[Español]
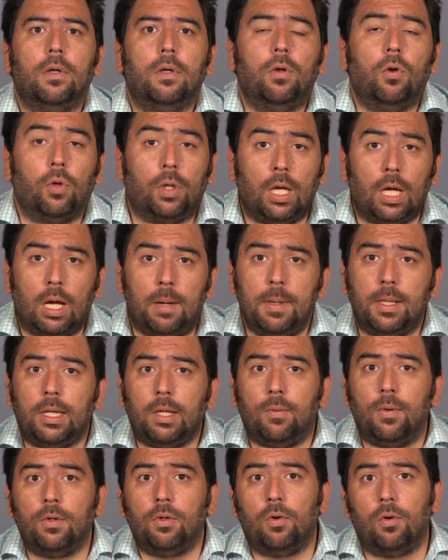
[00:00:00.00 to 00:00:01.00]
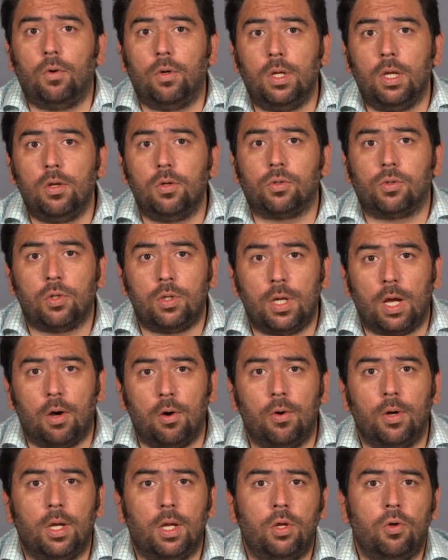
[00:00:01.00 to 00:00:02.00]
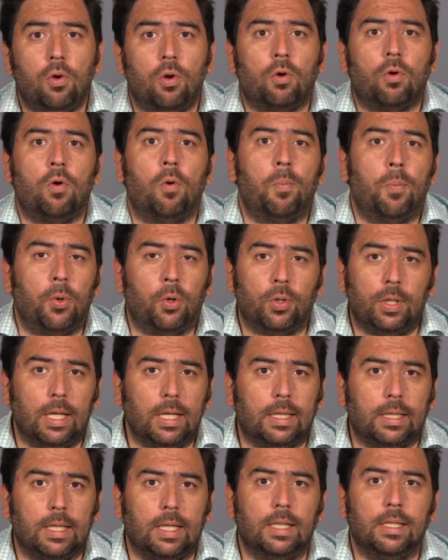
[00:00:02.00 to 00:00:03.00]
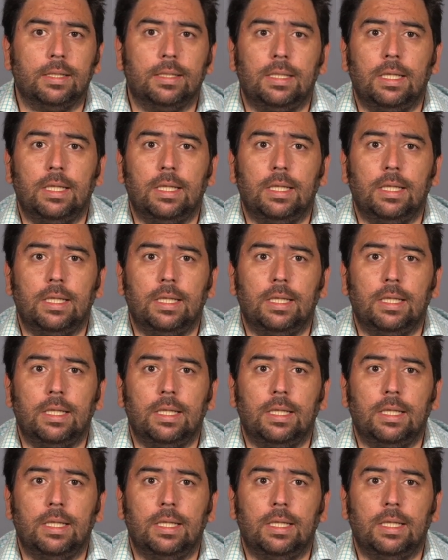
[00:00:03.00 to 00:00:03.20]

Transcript: Lógicamente cuando los niños soñadores y yorcos protestan